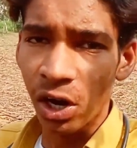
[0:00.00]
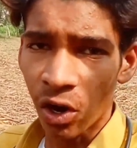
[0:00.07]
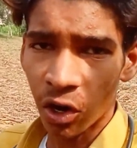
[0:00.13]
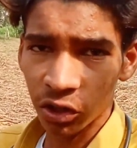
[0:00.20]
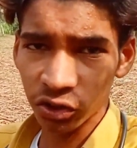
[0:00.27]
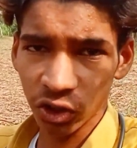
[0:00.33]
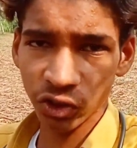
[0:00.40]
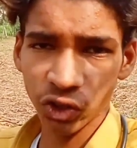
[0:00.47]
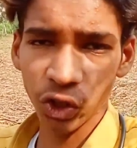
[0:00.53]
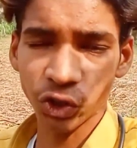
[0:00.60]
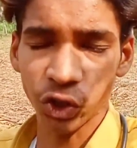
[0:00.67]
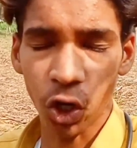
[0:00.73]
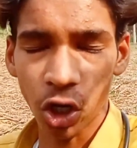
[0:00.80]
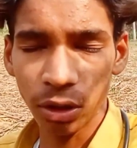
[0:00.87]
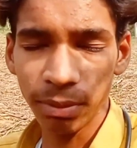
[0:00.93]
और दोस्तों
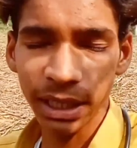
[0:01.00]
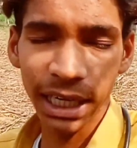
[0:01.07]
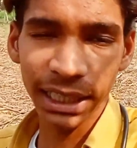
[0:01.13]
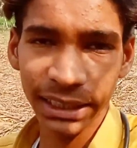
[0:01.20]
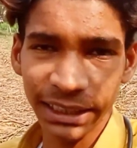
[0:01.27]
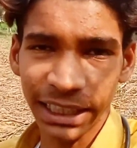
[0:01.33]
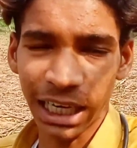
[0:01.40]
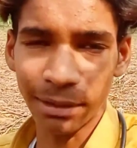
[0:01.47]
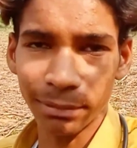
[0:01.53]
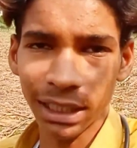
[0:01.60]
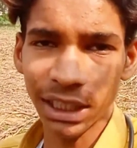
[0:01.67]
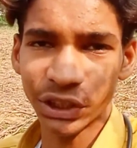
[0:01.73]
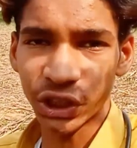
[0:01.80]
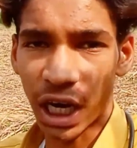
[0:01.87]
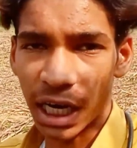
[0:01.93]
छोल भी कर दी हमने
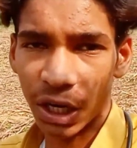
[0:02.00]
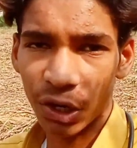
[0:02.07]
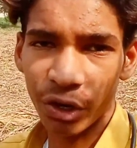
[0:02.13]
चारों